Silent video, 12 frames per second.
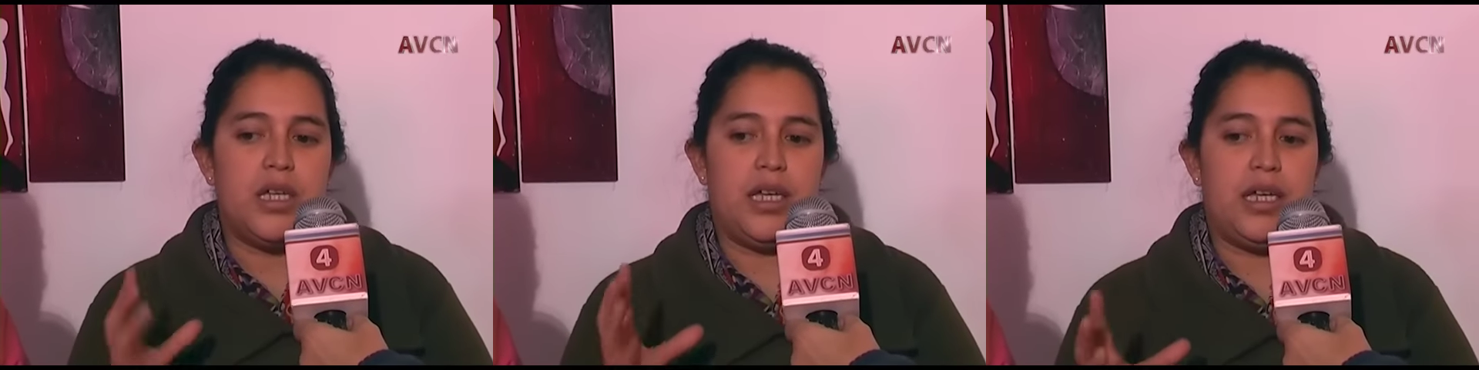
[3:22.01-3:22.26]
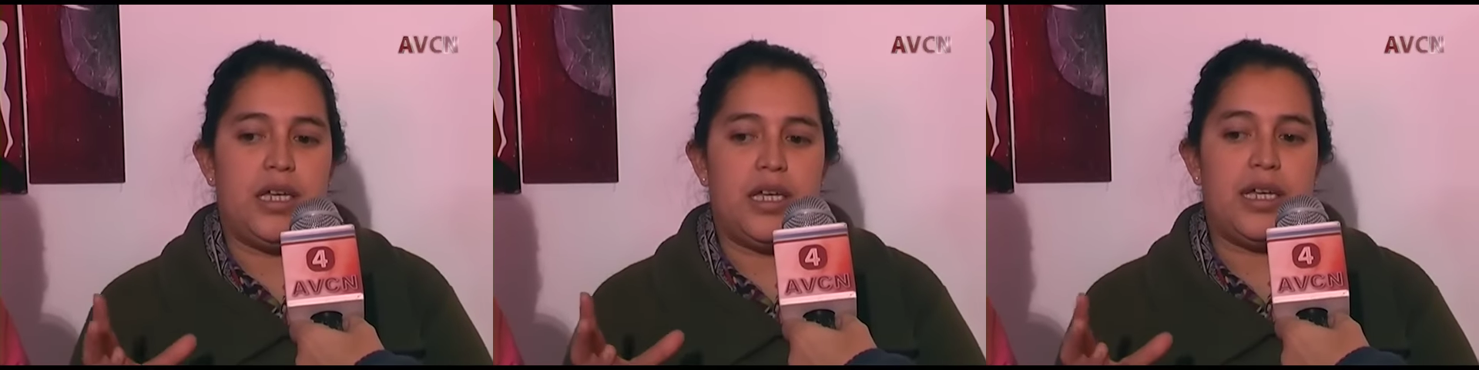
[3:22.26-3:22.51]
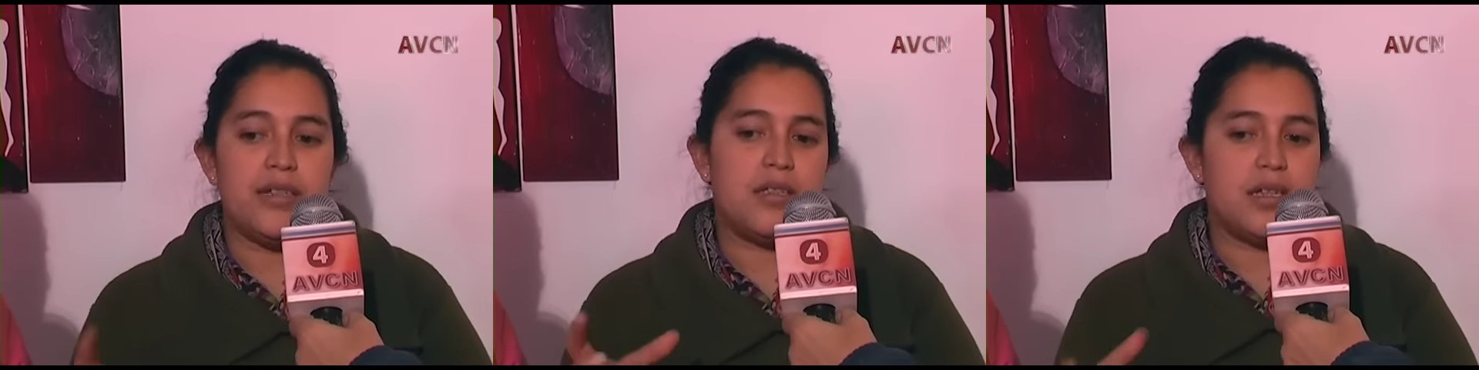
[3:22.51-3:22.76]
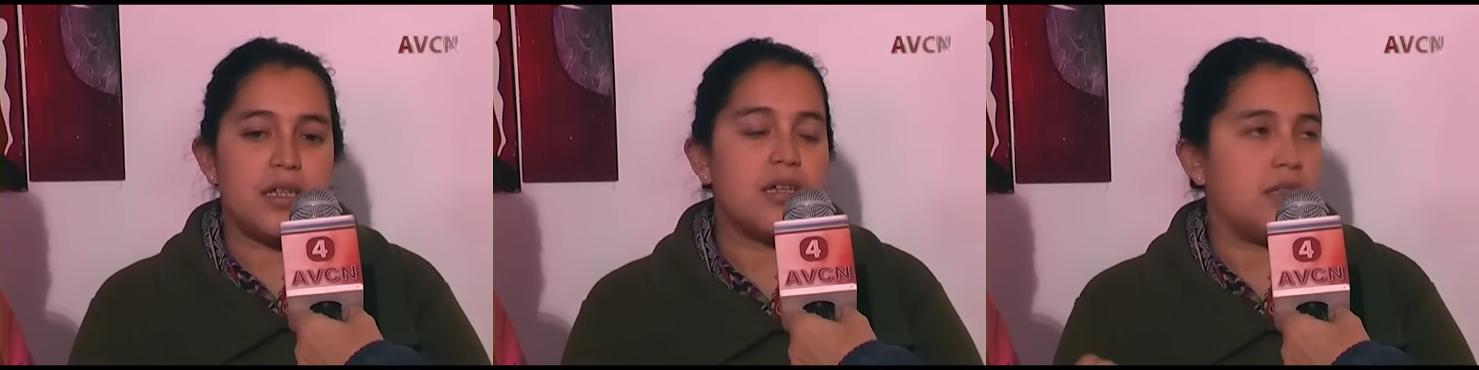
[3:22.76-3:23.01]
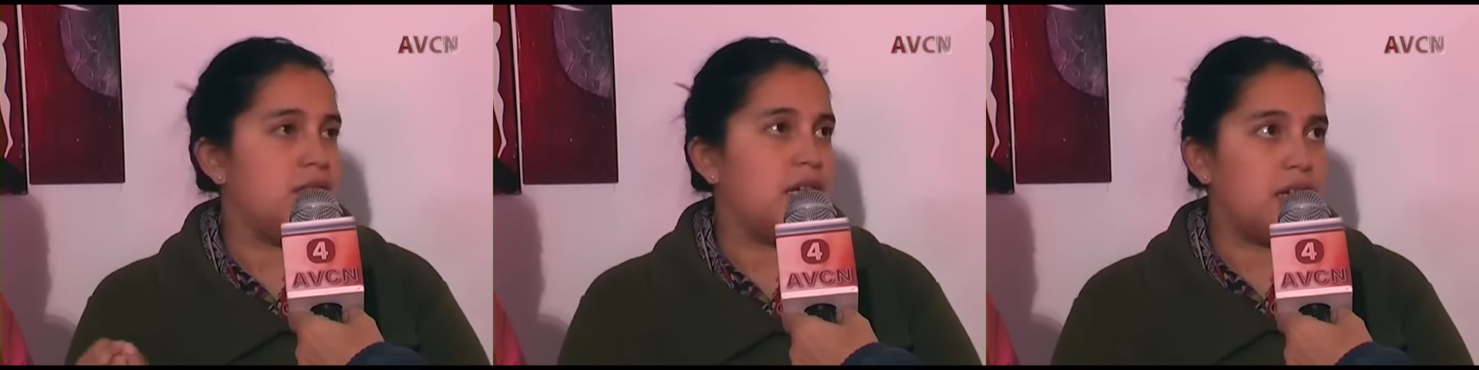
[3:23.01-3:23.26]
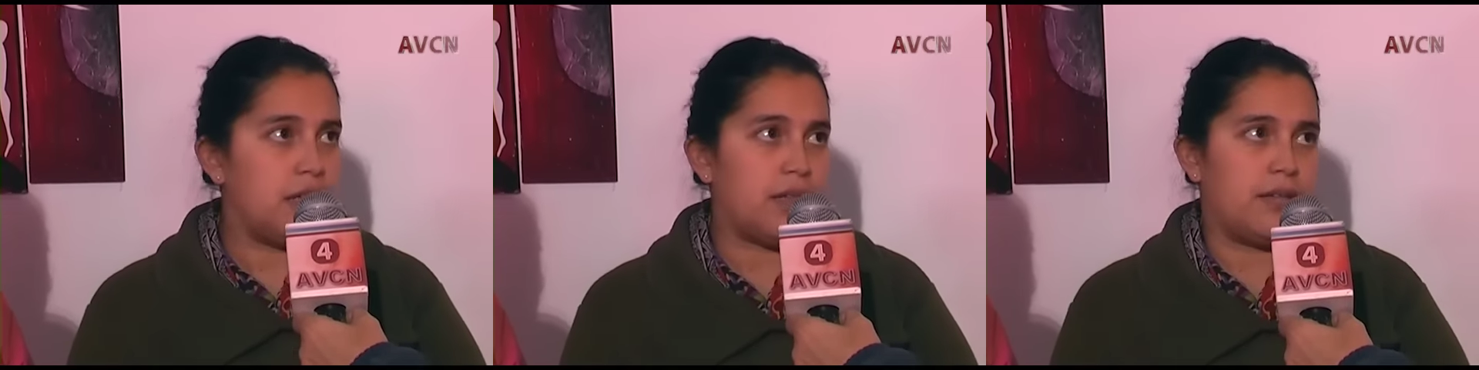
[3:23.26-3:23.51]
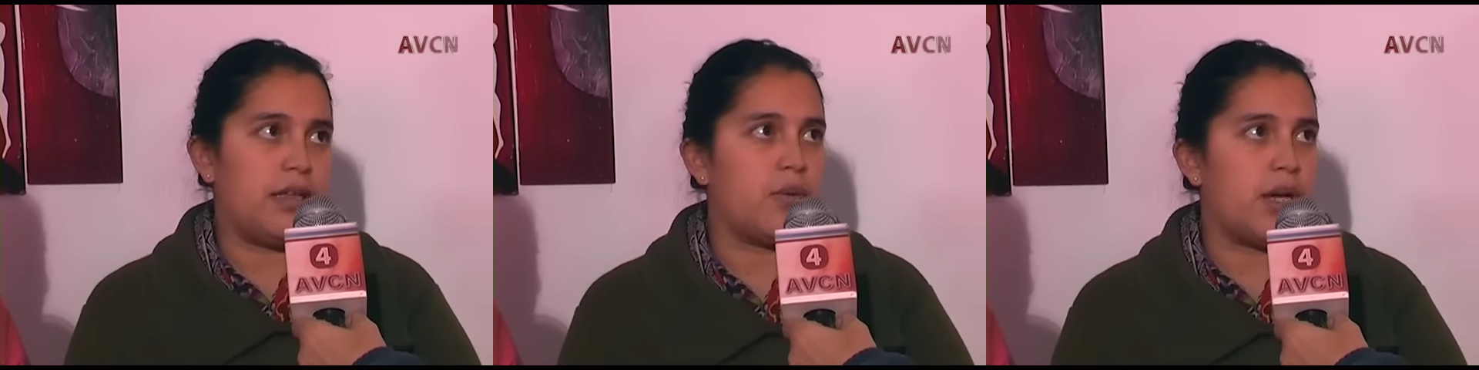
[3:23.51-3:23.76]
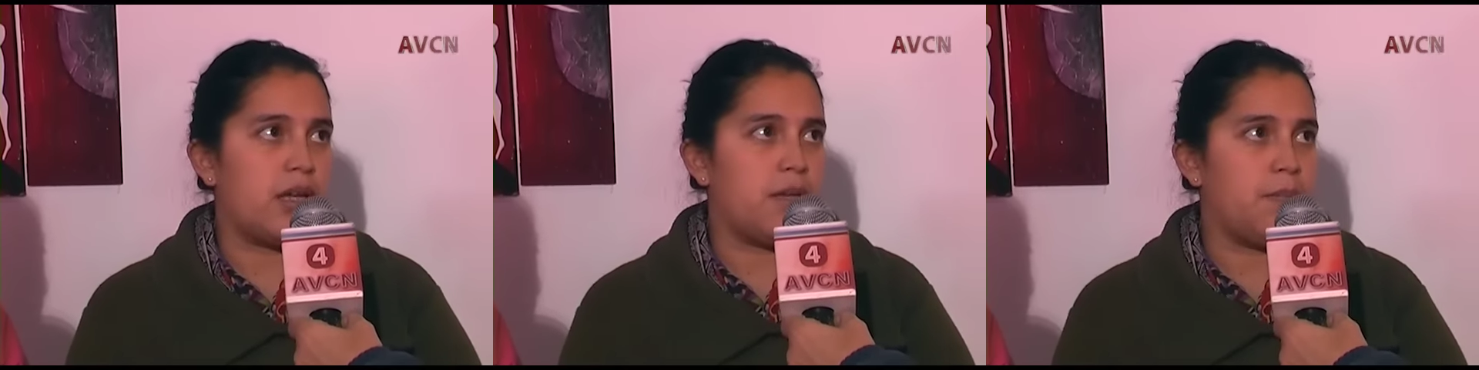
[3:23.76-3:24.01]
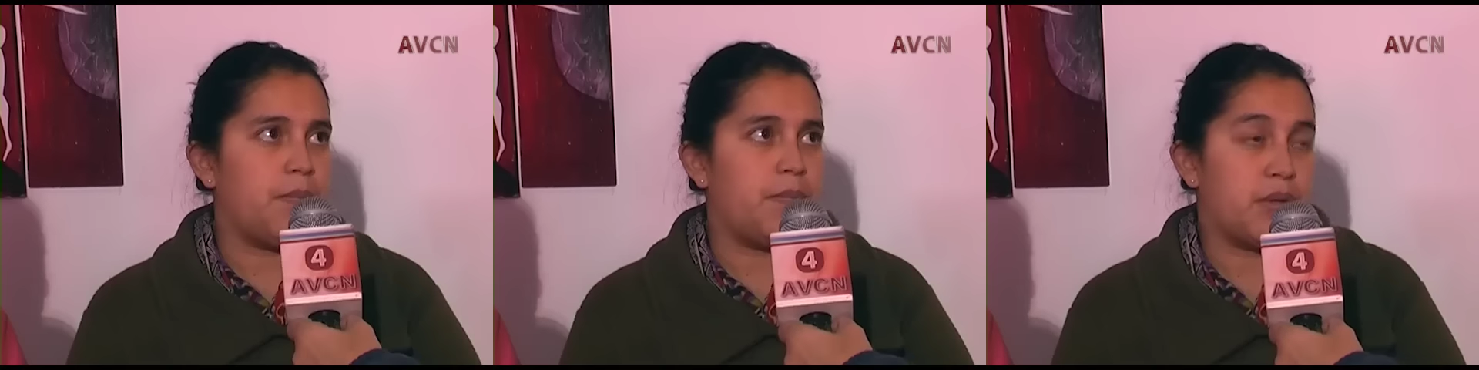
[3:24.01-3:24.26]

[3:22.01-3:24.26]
eh, él tiene que seguir estando ahí,